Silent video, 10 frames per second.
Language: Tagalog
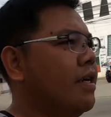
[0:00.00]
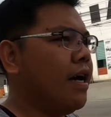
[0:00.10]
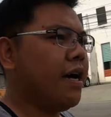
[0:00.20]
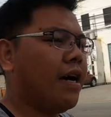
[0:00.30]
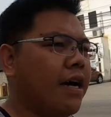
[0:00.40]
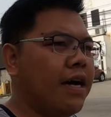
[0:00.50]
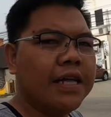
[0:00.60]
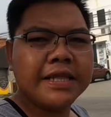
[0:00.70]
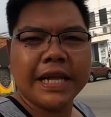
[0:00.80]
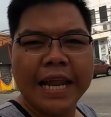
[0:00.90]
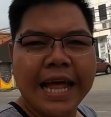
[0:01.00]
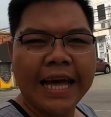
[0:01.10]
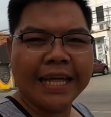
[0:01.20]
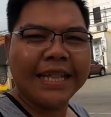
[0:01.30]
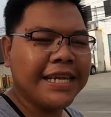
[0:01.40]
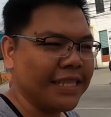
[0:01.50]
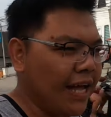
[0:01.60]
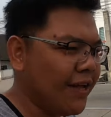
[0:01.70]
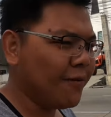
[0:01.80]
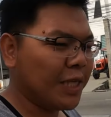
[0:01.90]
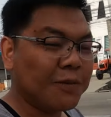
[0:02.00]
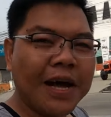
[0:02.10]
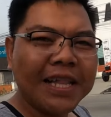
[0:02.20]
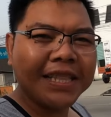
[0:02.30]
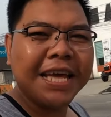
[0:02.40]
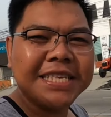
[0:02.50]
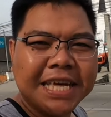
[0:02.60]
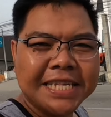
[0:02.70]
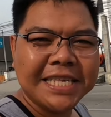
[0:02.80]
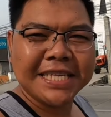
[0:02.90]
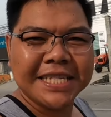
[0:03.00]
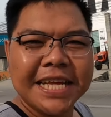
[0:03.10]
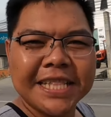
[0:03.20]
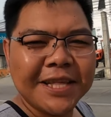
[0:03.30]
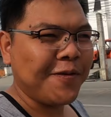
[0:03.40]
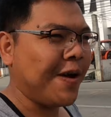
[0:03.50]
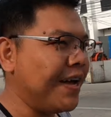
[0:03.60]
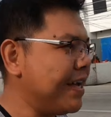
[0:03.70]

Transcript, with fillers: At ah, naglalakad lang tayo, mas maganda exercise din, di ba?